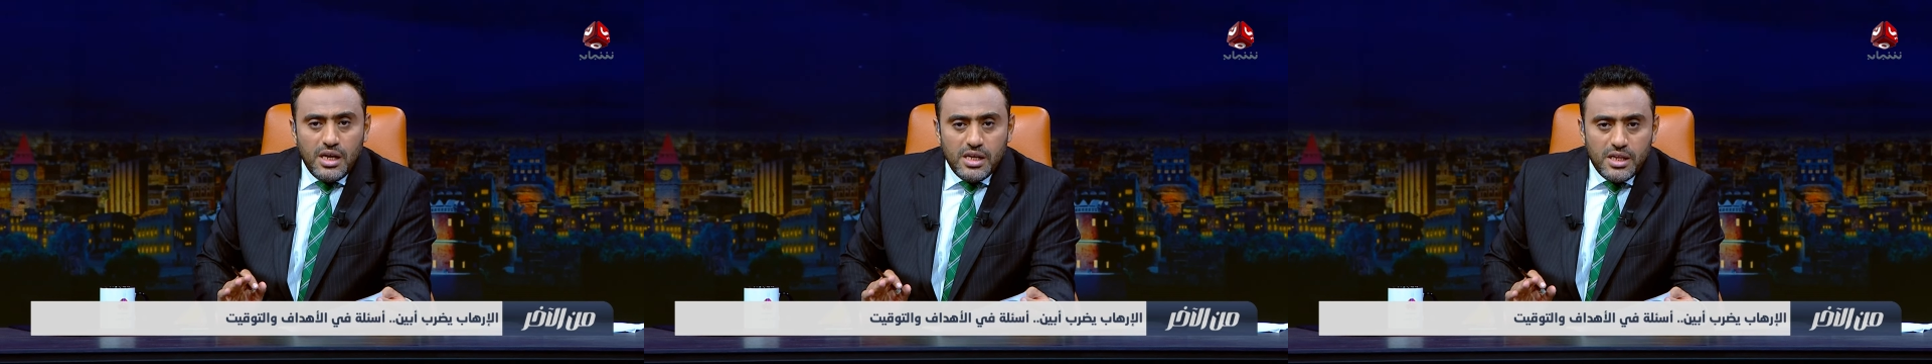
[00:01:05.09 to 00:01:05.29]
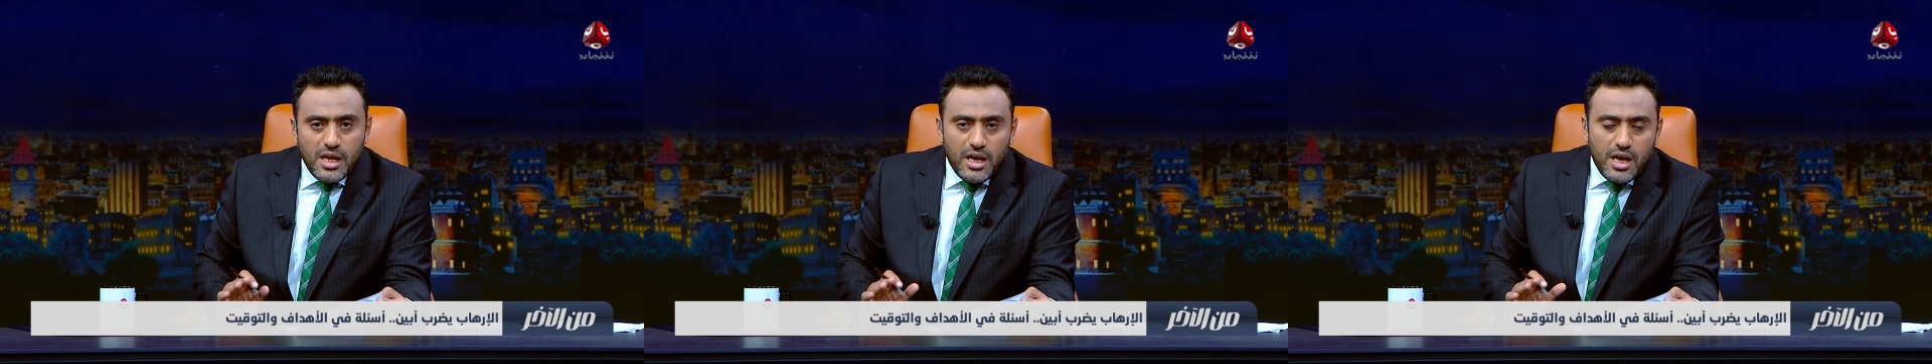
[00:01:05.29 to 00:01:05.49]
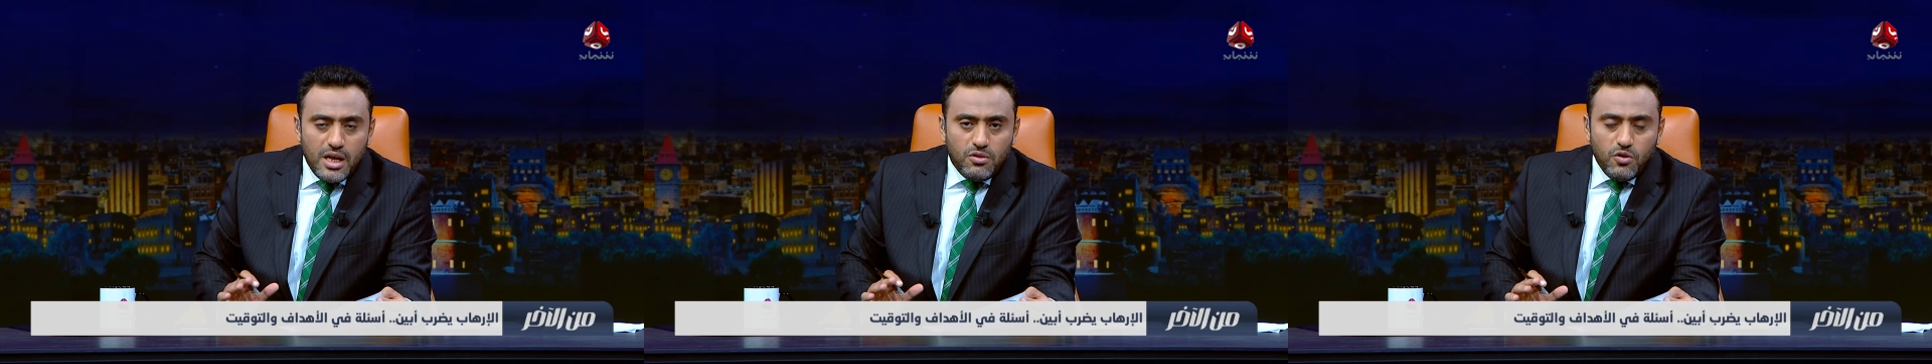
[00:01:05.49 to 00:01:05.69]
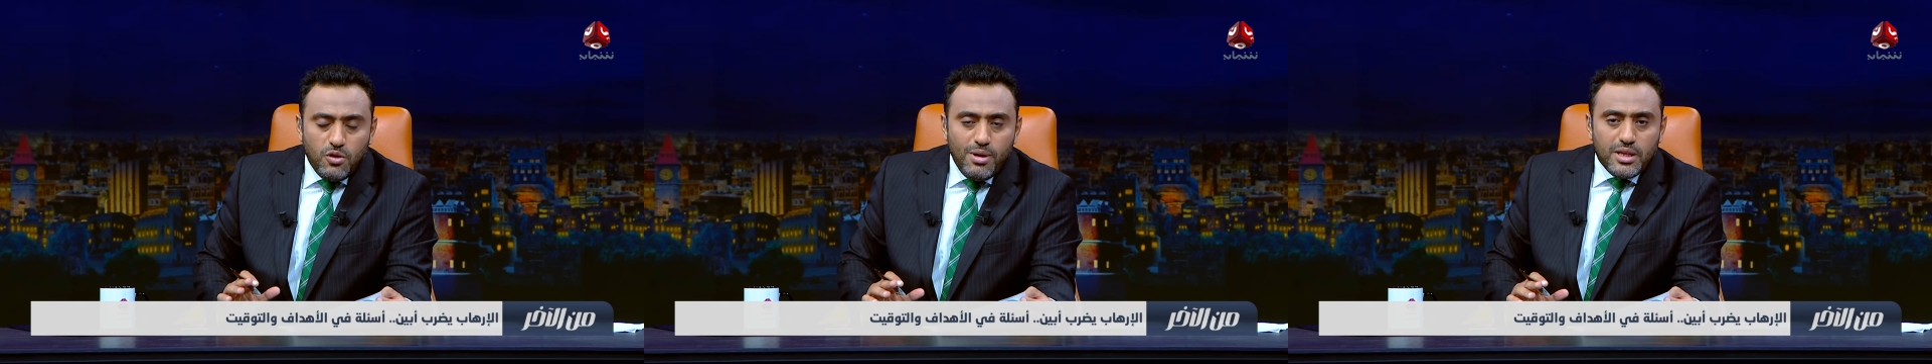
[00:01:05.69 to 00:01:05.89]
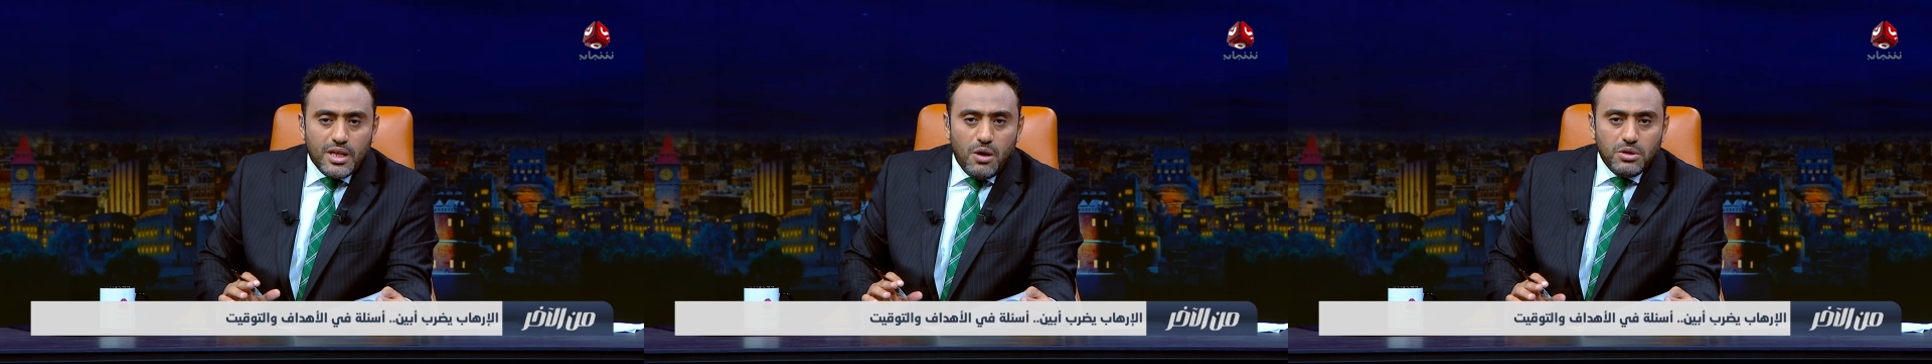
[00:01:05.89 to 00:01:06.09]
الإدانات
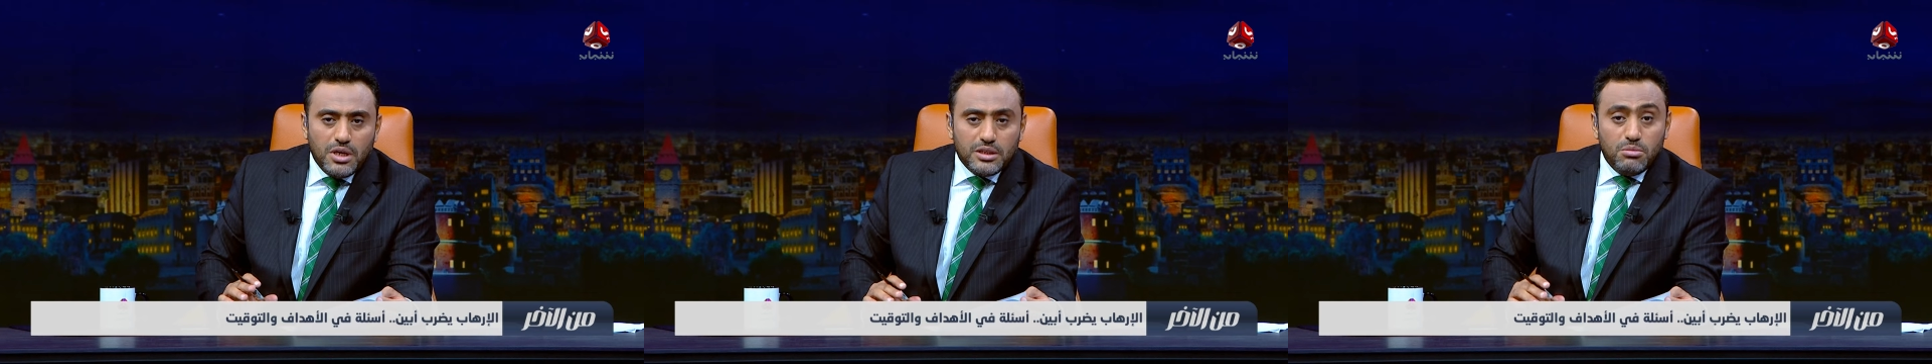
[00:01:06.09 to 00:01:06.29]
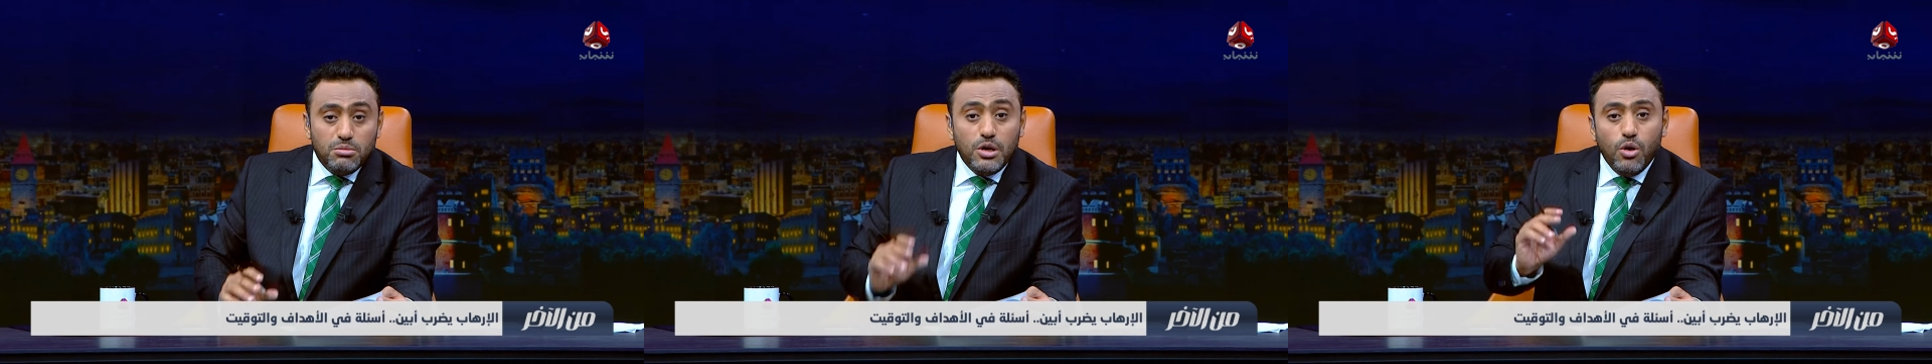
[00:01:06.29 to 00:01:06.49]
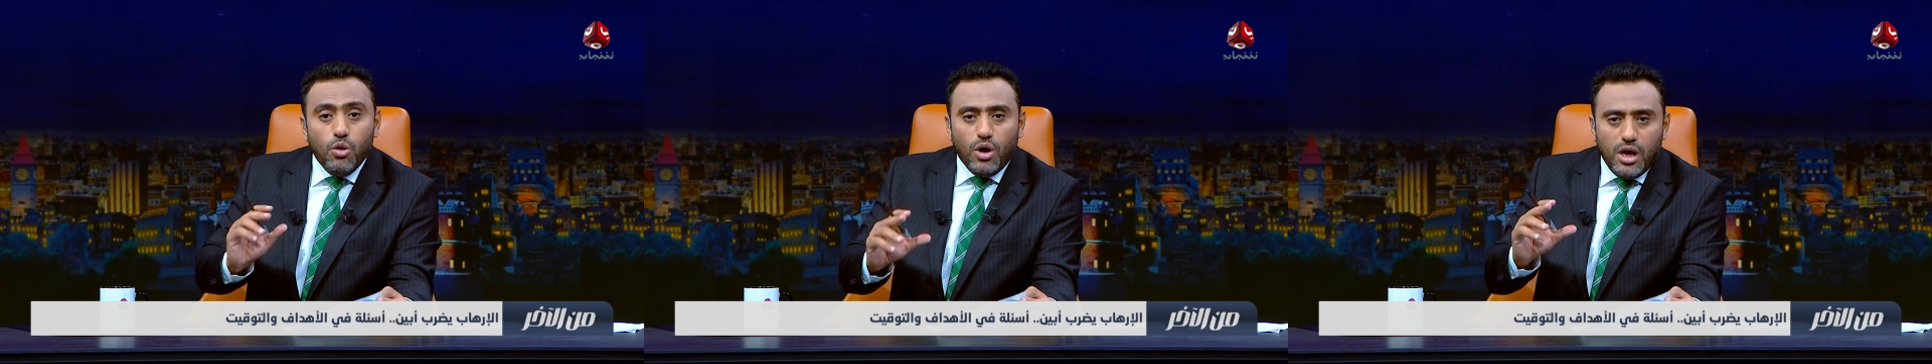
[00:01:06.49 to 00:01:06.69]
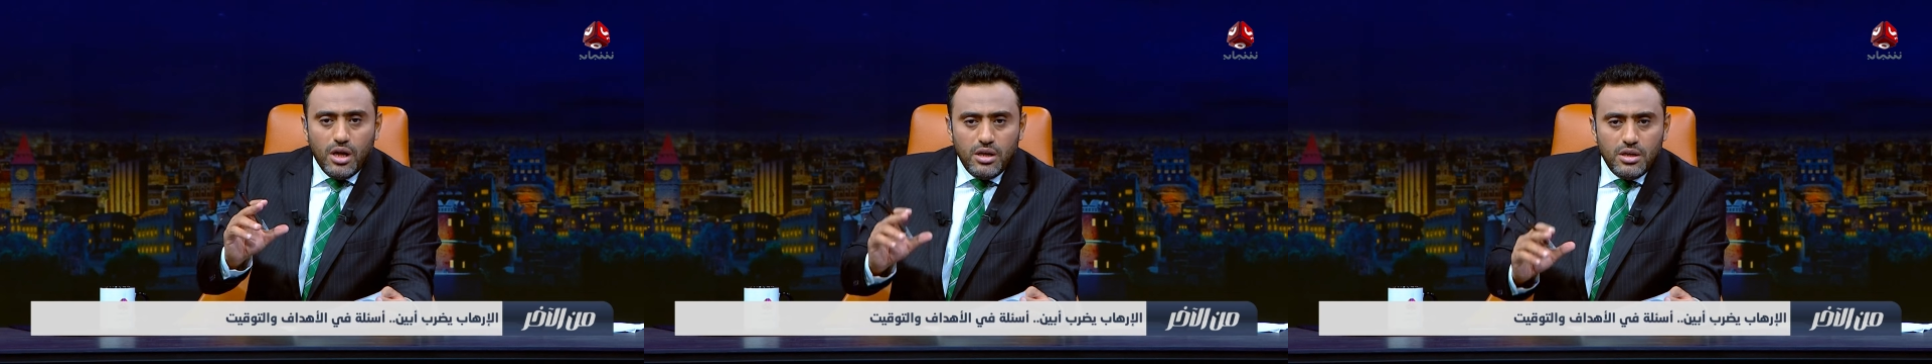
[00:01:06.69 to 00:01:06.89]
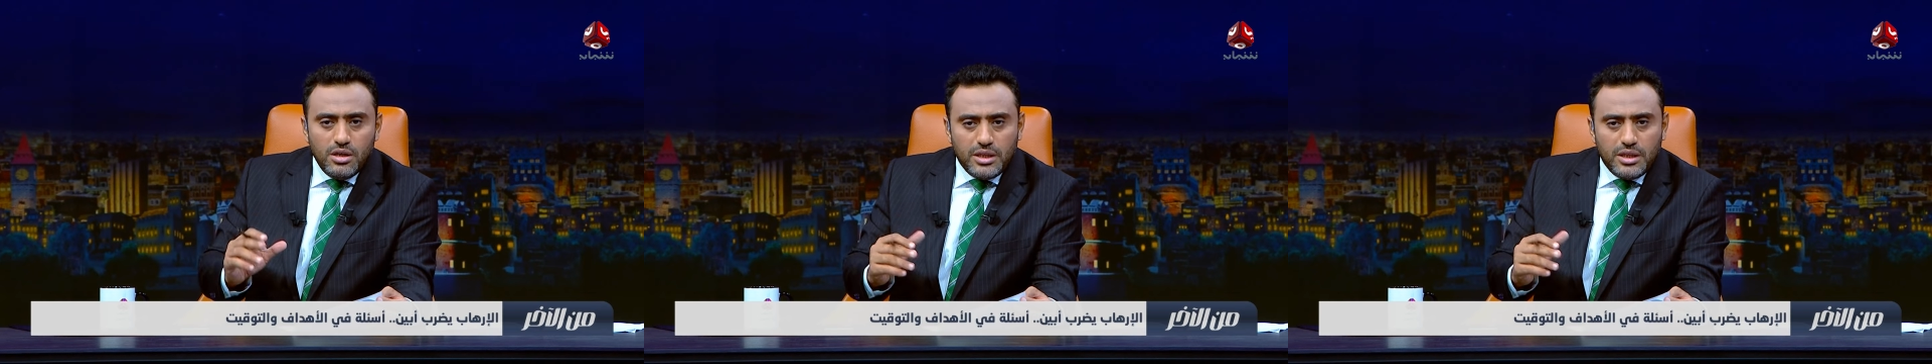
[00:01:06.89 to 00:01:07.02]
وما تحوي أيضا من لغة